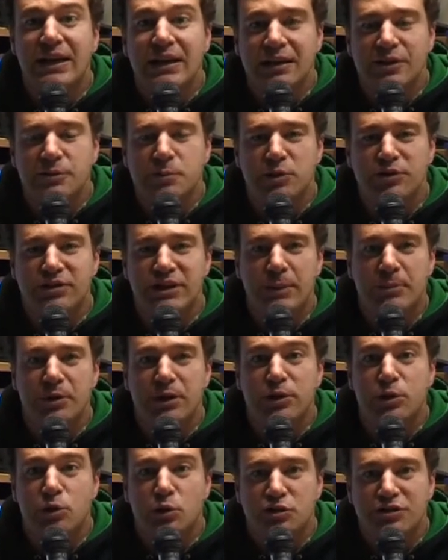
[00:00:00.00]
responsabile
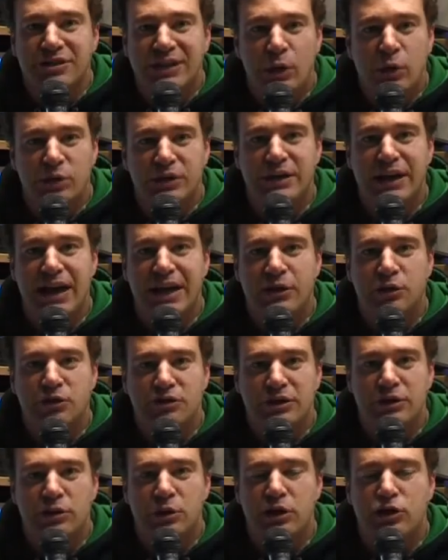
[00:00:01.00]
di uno straordinario
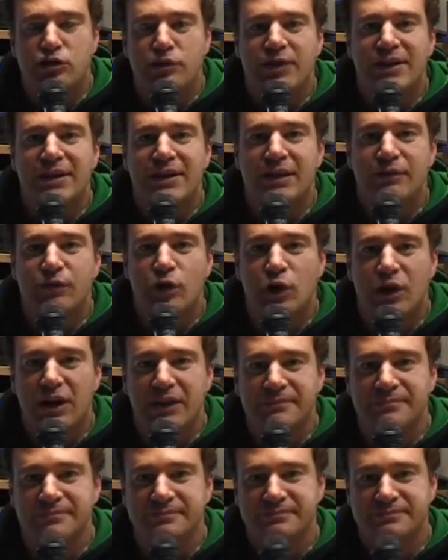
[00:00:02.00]
settore giovanile
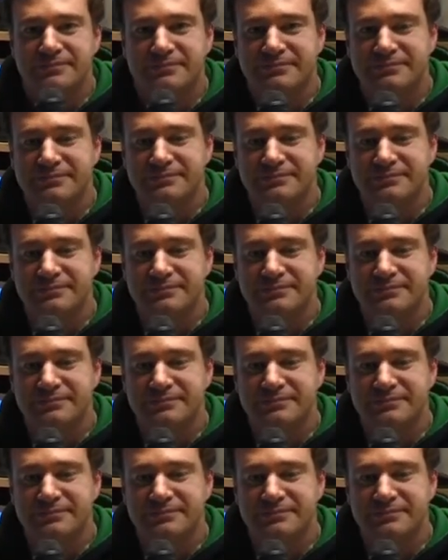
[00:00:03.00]
viola.